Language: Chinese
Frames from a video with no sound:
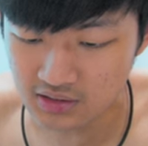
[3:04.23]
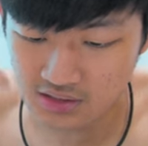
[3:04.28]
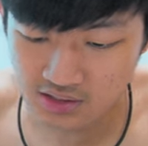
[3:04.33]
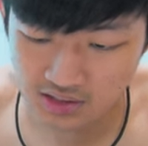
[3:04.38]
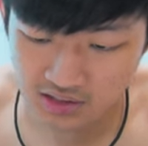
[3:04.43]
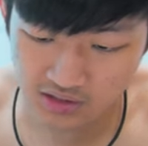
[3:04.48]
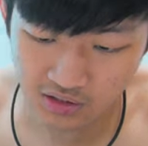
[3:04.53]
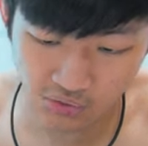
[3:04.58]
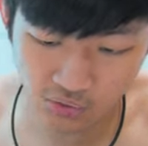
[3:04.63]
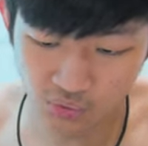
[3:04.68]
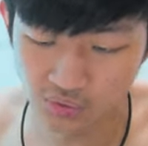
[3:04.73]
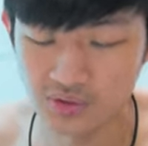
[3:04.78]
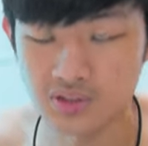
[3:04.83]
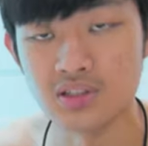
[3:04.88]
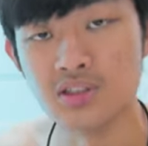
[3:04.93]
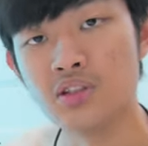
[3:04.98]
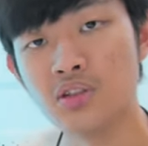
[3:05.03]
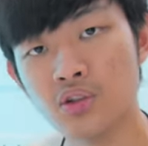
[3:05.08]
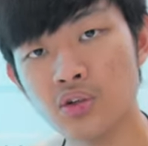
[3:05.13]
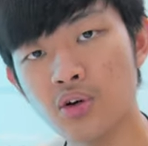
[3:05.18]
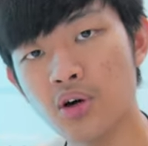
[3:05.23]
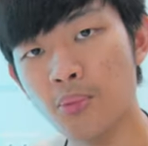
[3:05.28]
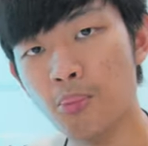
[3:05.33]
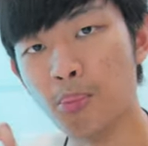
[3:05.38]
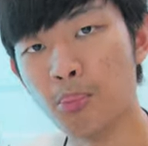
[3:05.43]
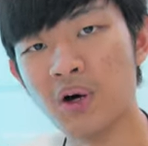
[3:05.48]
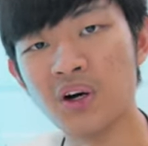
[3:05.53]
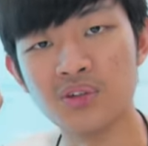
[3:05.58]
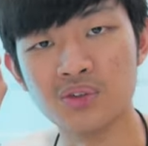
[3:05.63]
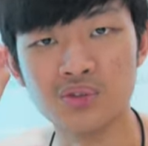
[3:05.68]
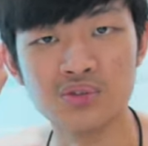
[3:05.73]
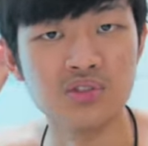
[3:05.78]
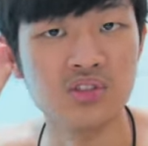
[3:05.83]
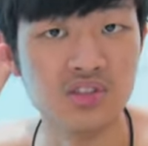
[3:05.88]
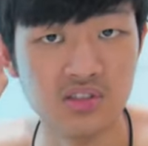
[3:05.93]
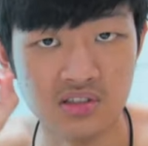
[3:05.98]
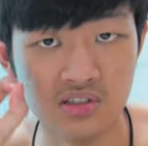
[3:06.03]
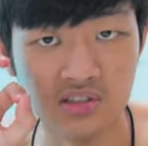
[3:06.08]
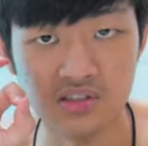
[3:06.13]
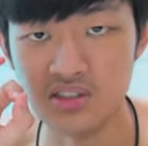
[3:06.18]
些小螺丝都很棒，都是
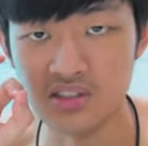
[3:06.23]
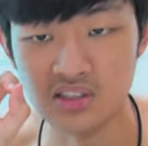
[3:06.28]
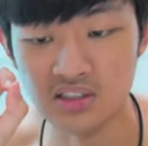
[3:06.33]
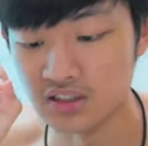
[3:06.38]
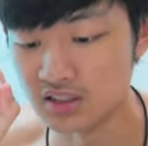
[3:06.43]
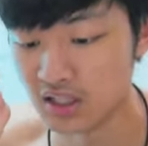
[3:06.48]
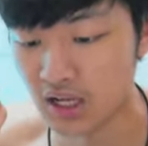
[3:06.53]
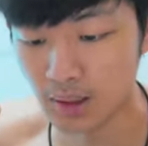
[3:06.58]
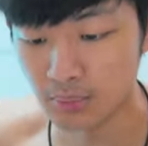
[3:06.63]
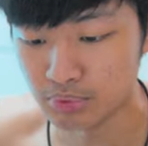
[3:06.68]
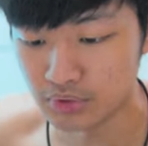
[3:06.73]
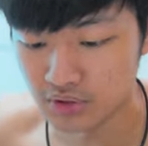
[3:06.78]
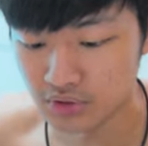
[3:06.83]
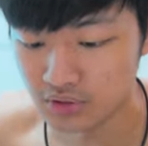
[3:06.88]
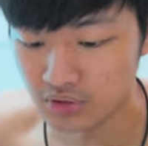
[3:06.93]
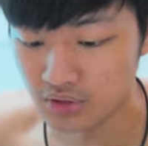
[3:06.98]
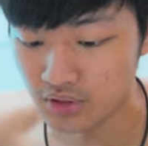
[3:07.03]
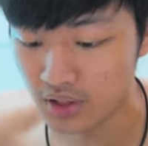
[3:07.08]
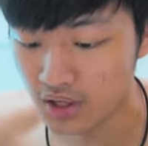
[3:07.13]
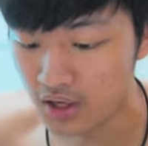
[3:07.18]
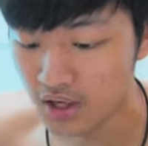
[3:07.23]
十字的，它不是